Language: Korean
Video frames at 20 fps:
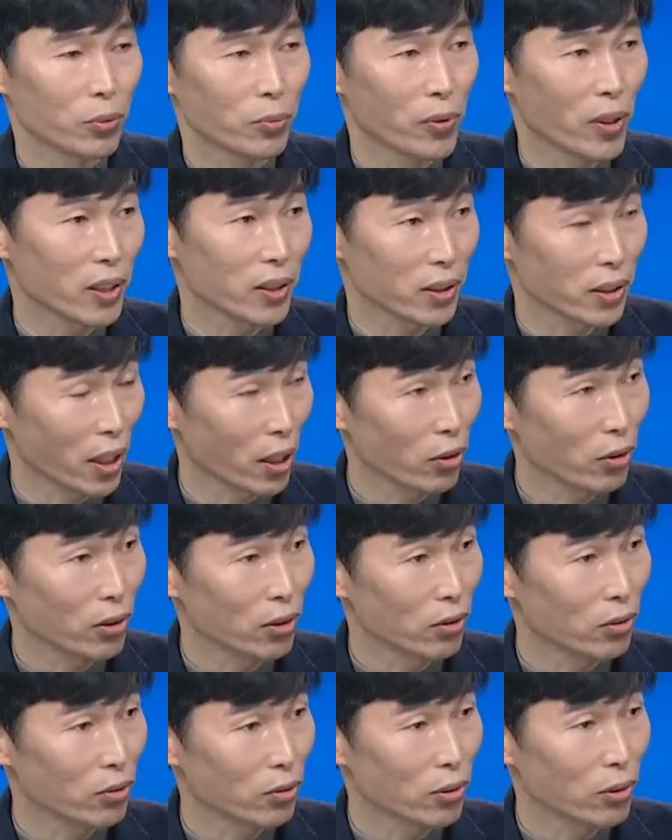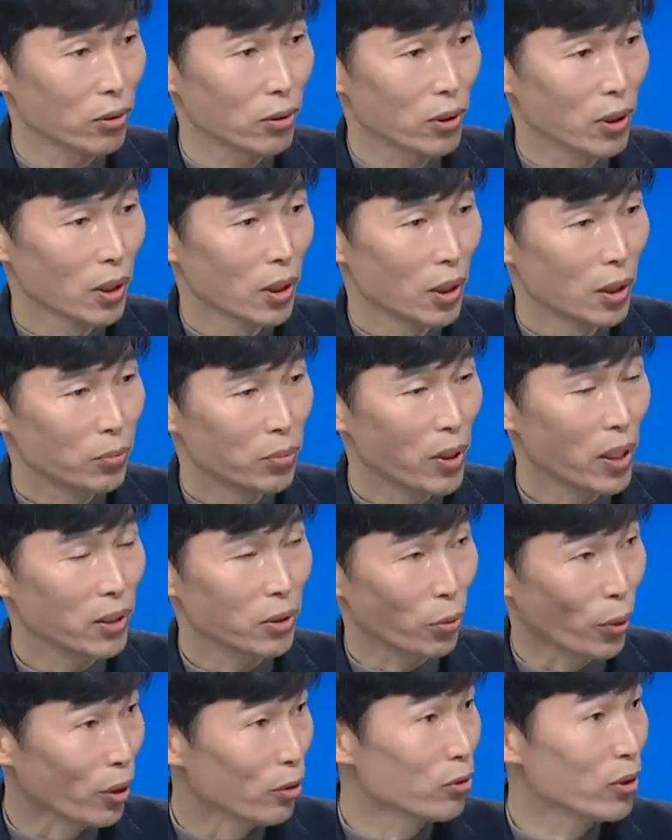플러스 체류인구
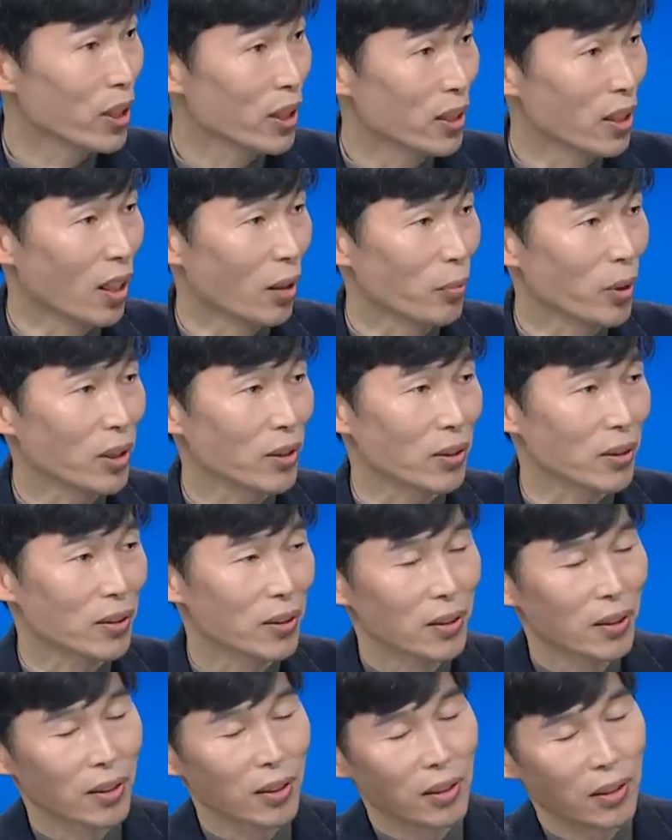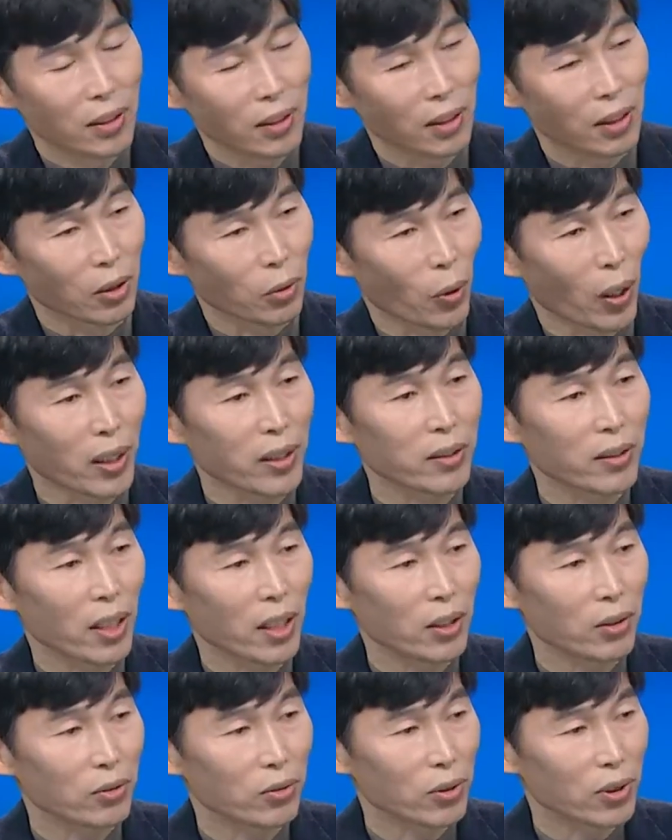플러스 외국인이라면 어,
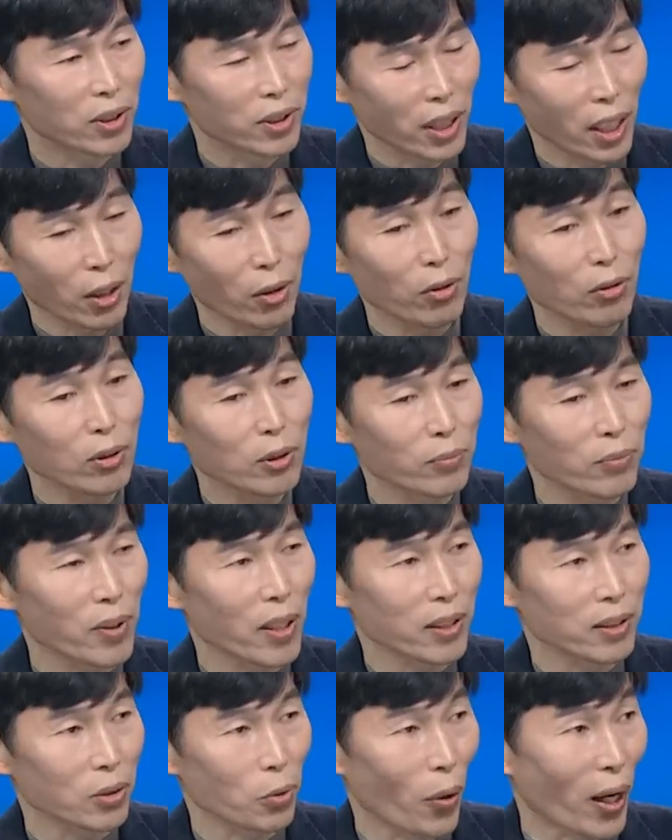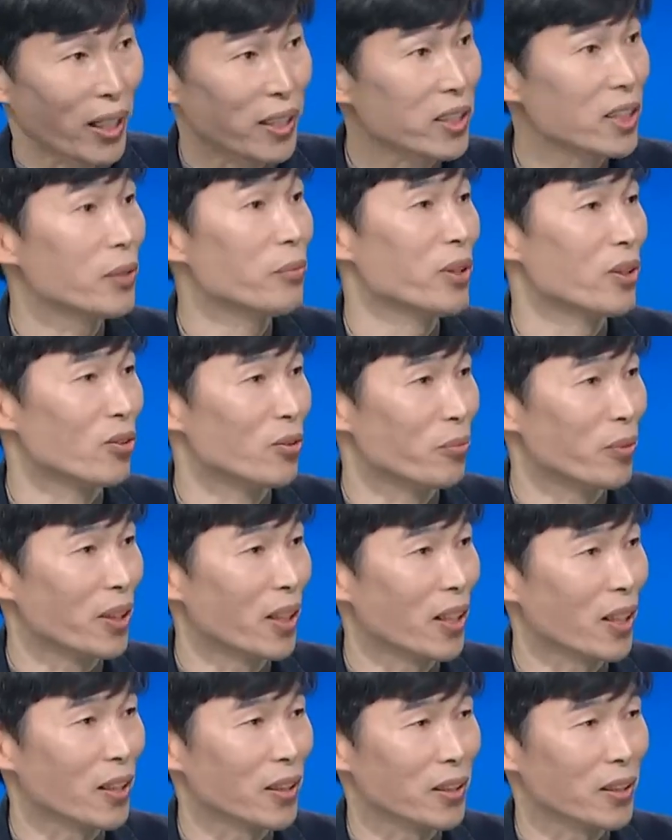관계인구는 체류인구 플러스 관심인구입니다.